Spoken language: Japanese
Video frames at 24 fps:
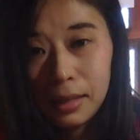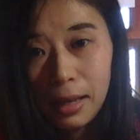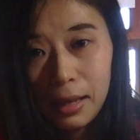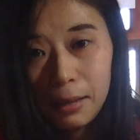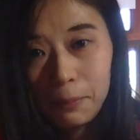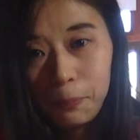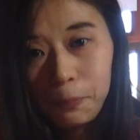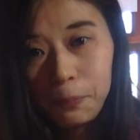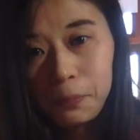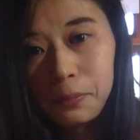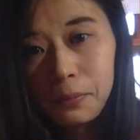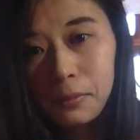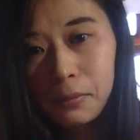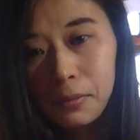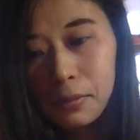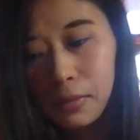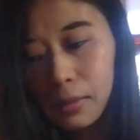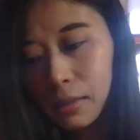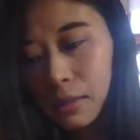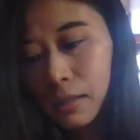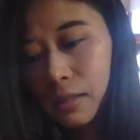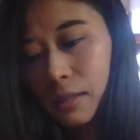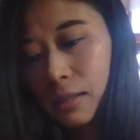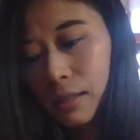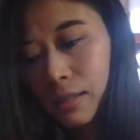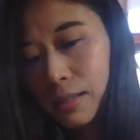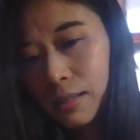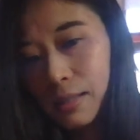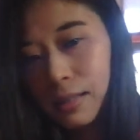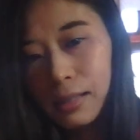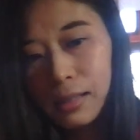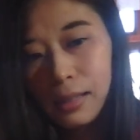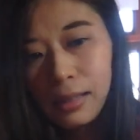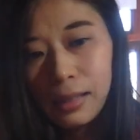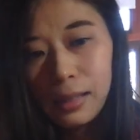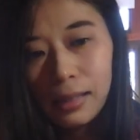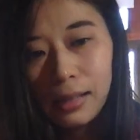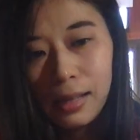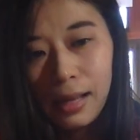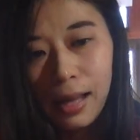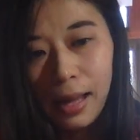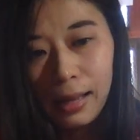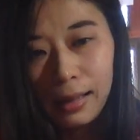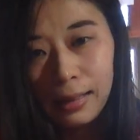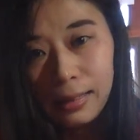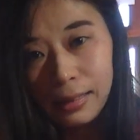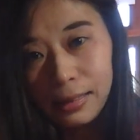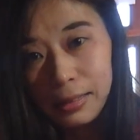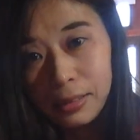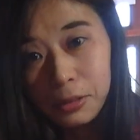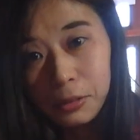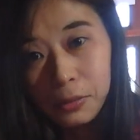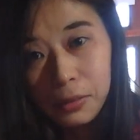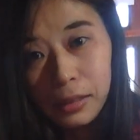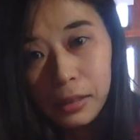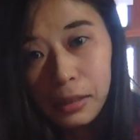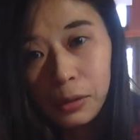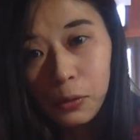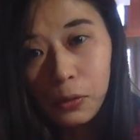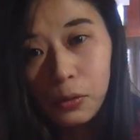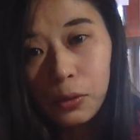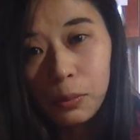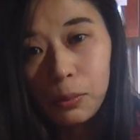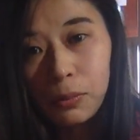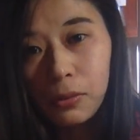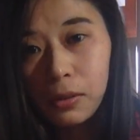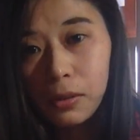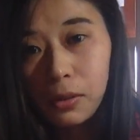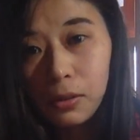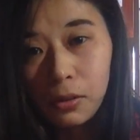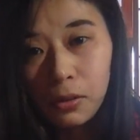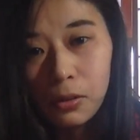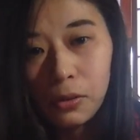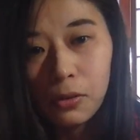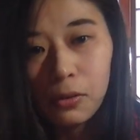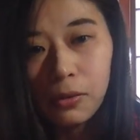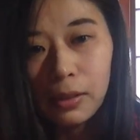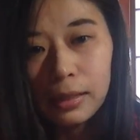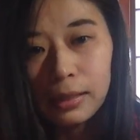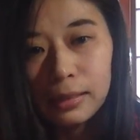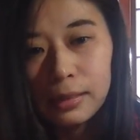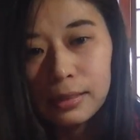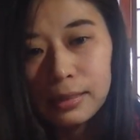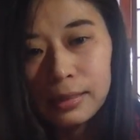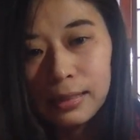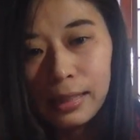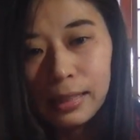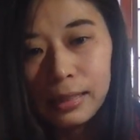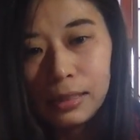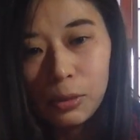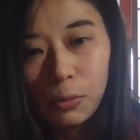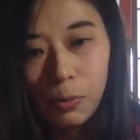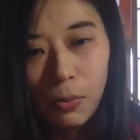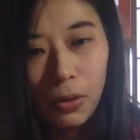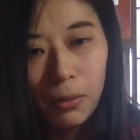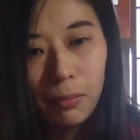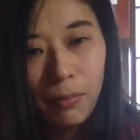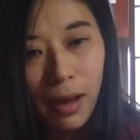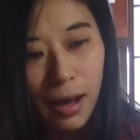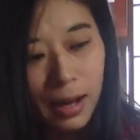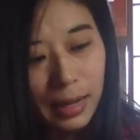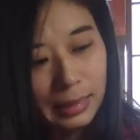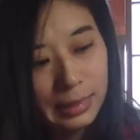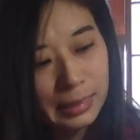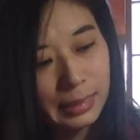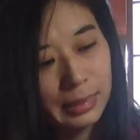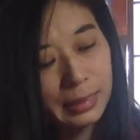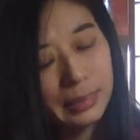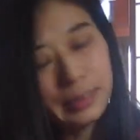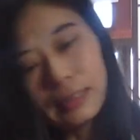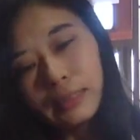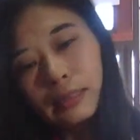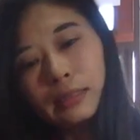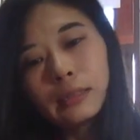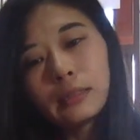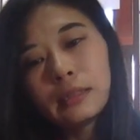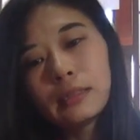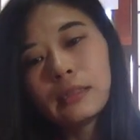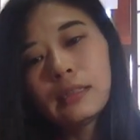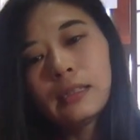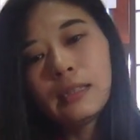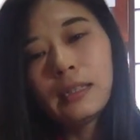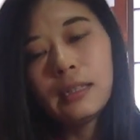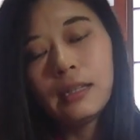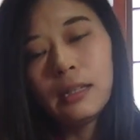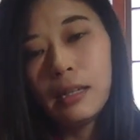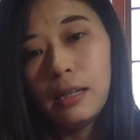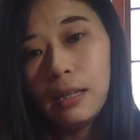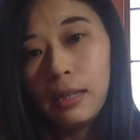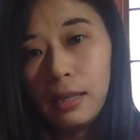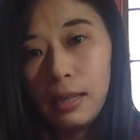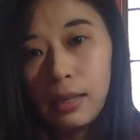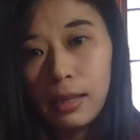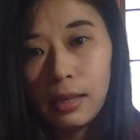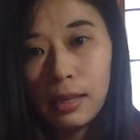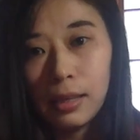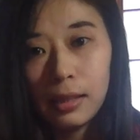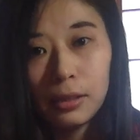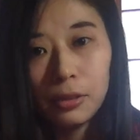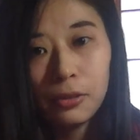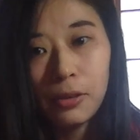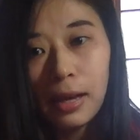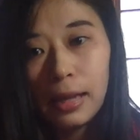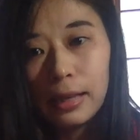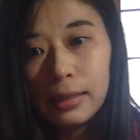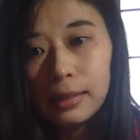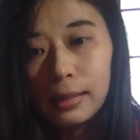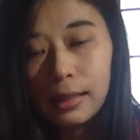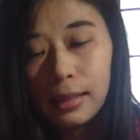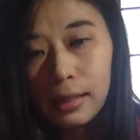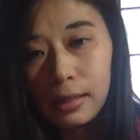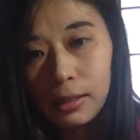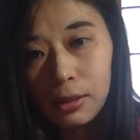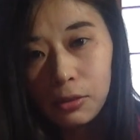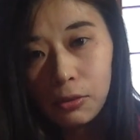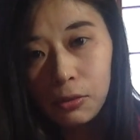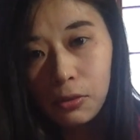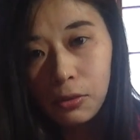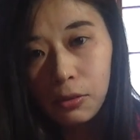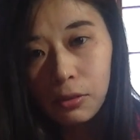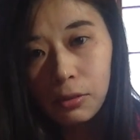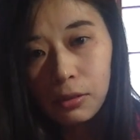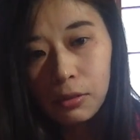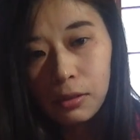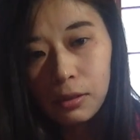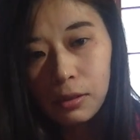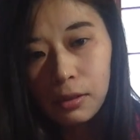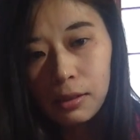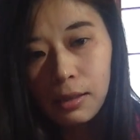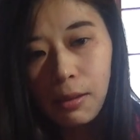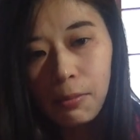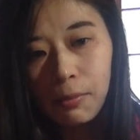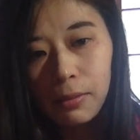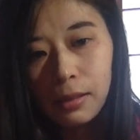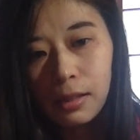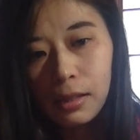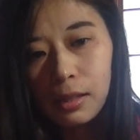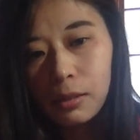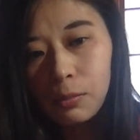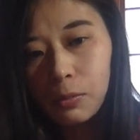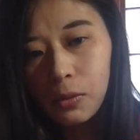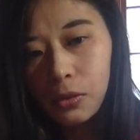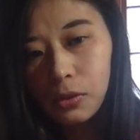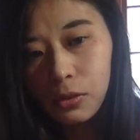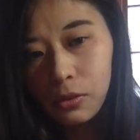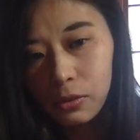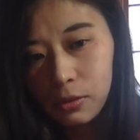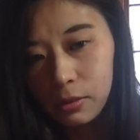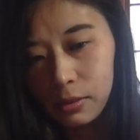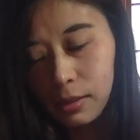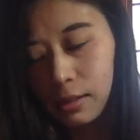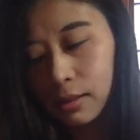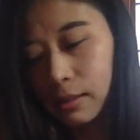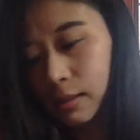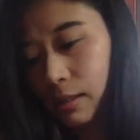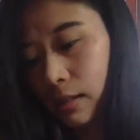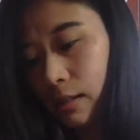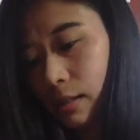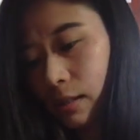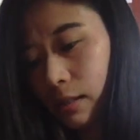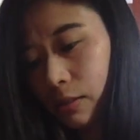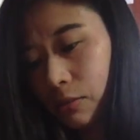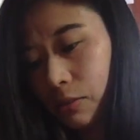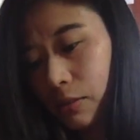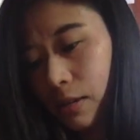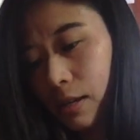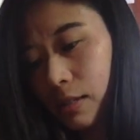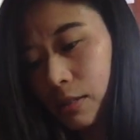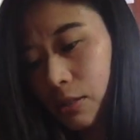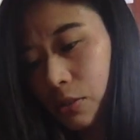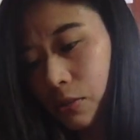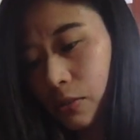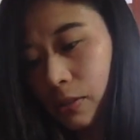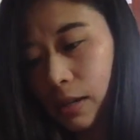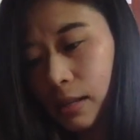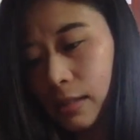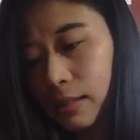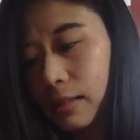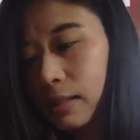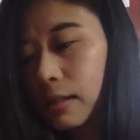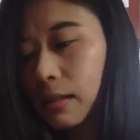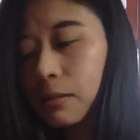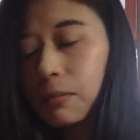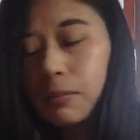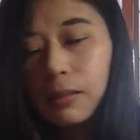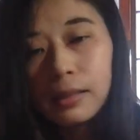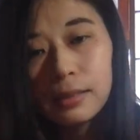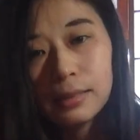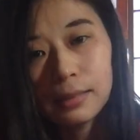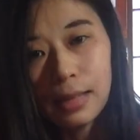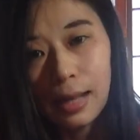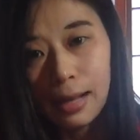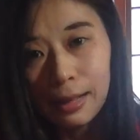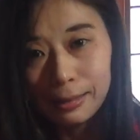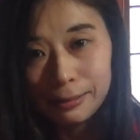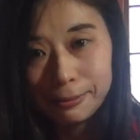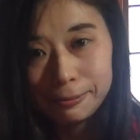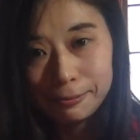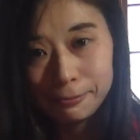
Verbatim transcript: ねはい以上で今日の Vlog 終わりにしたいと思いますえっ、ー、と愛犬の食べてるものだったりだとか紹介になりました